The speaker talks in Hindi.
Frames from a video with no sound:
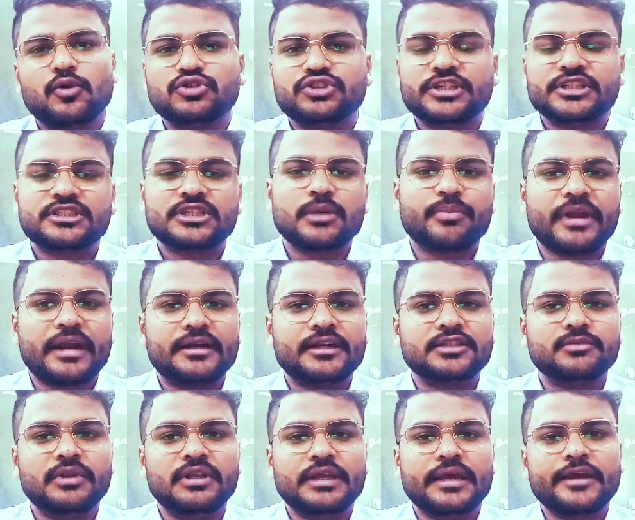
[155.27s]
के प्रैक्टिस
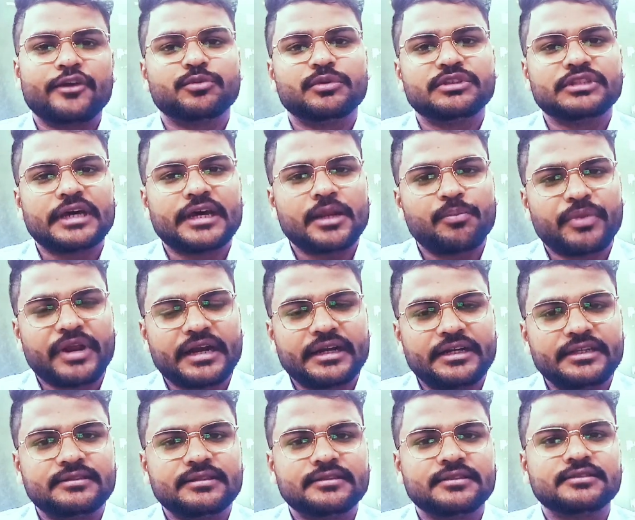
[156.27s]
मिल जाएंगे उसमें सारे प्रैक्टिस
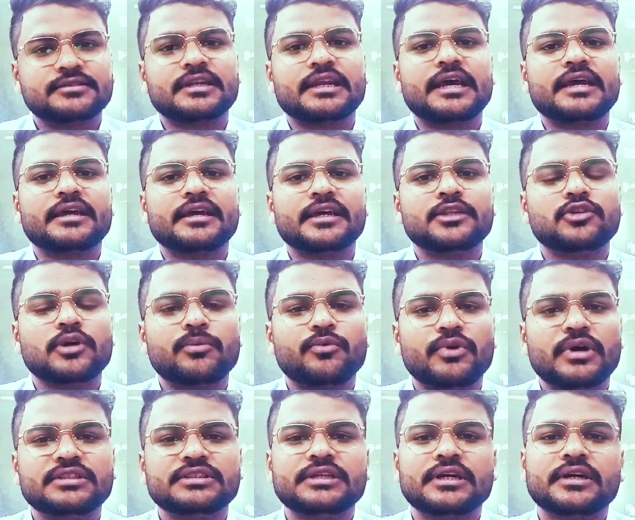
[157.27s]
सेशंस कराए गए हैं तो आप वहाँ
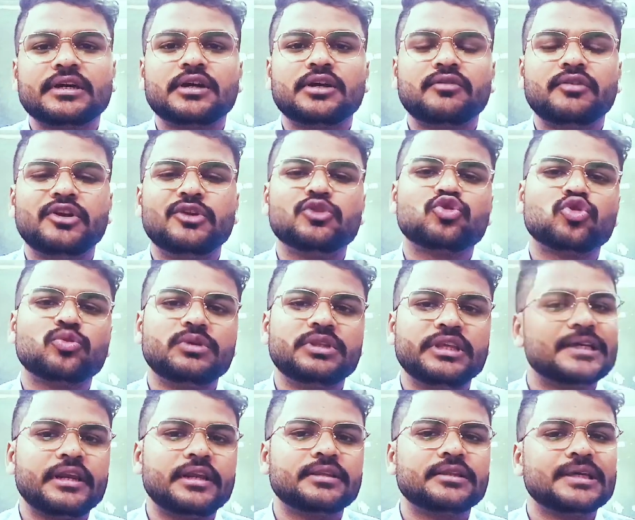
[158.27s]
से जाकर अगर वीडियोस को भी देख
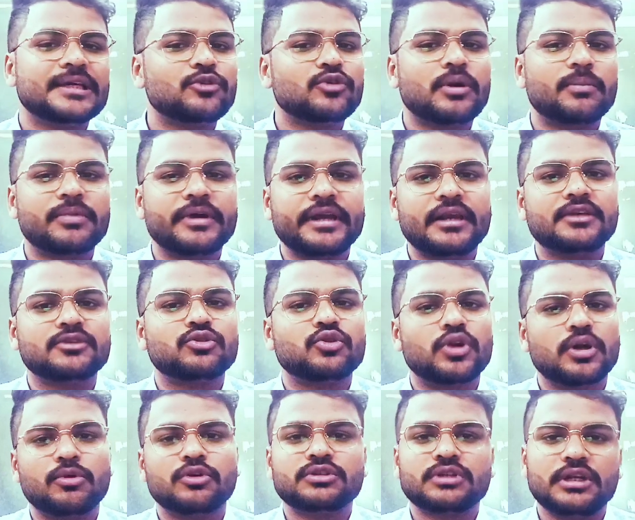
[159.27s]
लेते हैं तो आपका इंग्लिश थोड़ा
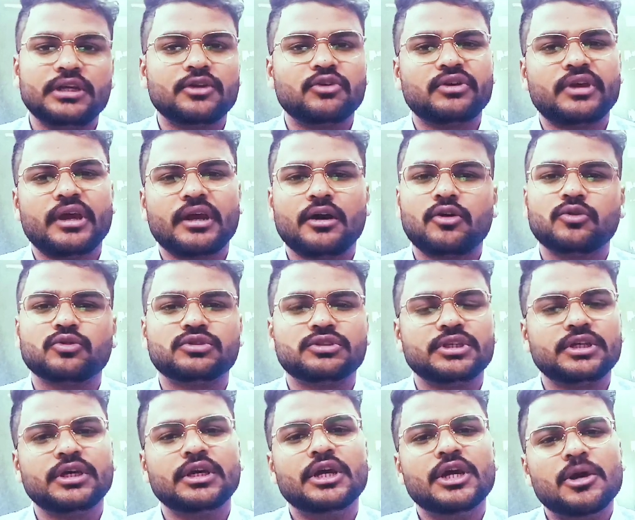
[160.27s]
बहुत क्लियर हो जाएगा और उससे
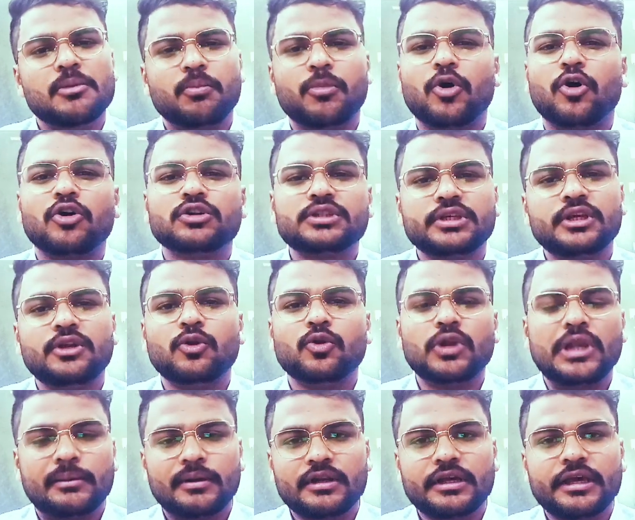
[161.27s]
बहुत ही लो
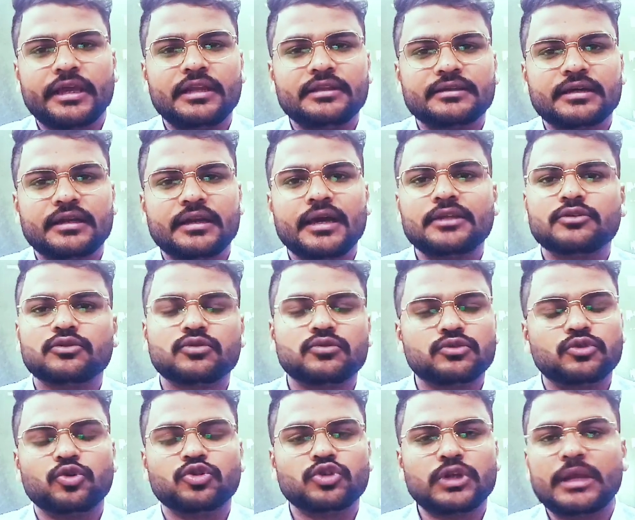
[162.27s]
लेवल का इंग्लिश आना है जो जो
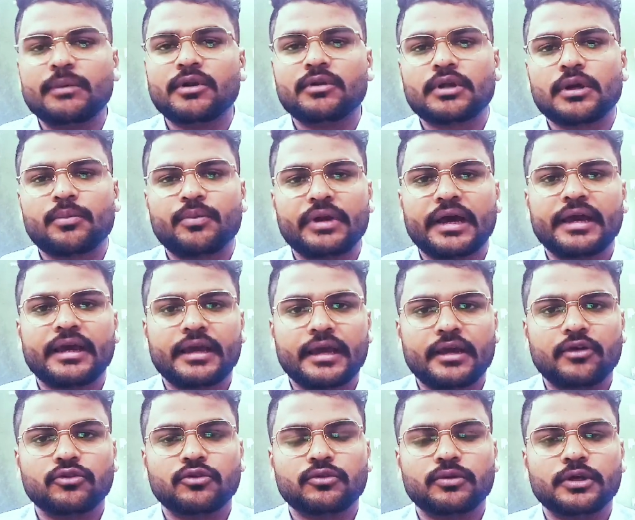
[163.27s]
उस लेवल का पढ़ाया गया है
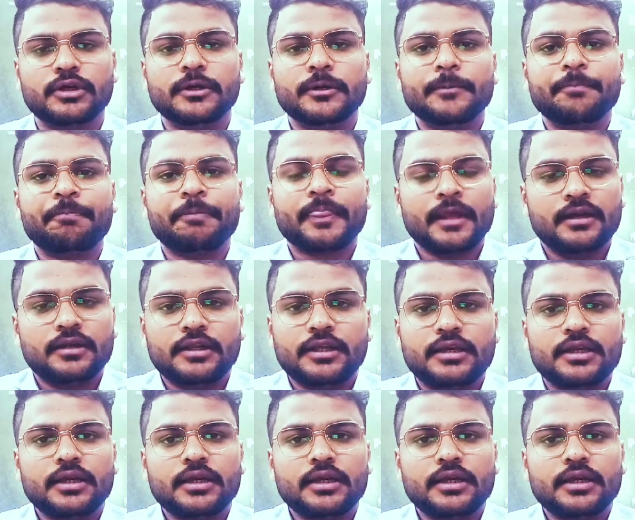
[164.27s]
उन्होंने ठीक है